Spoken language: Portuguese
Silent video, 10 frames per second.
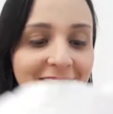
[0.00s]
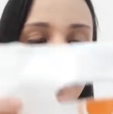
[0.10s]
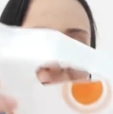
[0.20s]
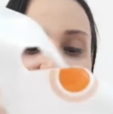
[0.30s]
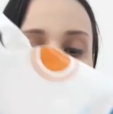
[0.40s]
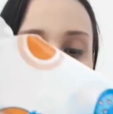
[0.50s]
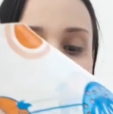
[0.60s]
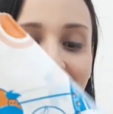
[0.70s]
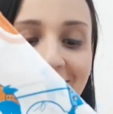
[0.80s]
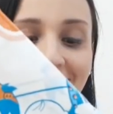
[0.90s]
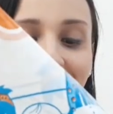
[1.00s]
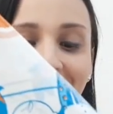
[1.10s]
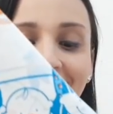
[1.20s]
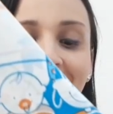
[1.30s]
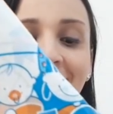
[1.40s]
isso o nome dessa loja
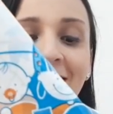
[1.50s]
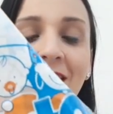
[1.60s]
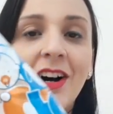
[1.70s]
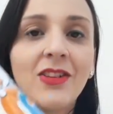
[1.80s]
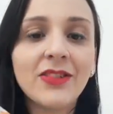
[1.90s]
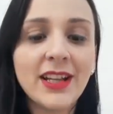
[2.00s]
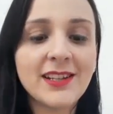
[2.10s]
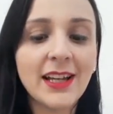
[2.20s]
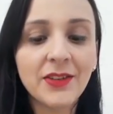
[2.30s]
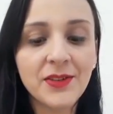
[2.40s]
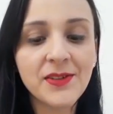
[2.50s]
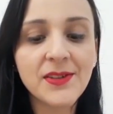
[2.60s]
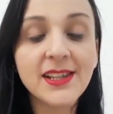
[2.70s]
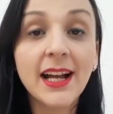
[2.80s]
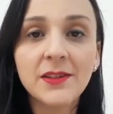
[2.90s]
aqui. Ó, eu vou deixar todos
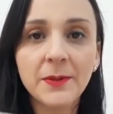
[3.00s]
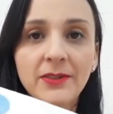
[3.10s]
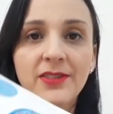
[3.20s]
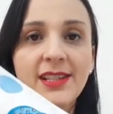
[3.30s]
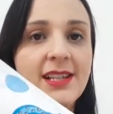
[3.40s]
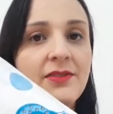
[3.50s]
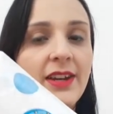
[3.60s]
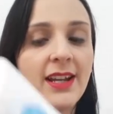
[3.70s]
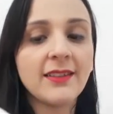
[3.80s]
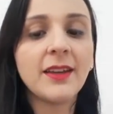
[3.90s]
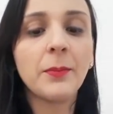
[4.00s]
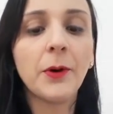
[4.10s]
os dados pra vocês verem, tá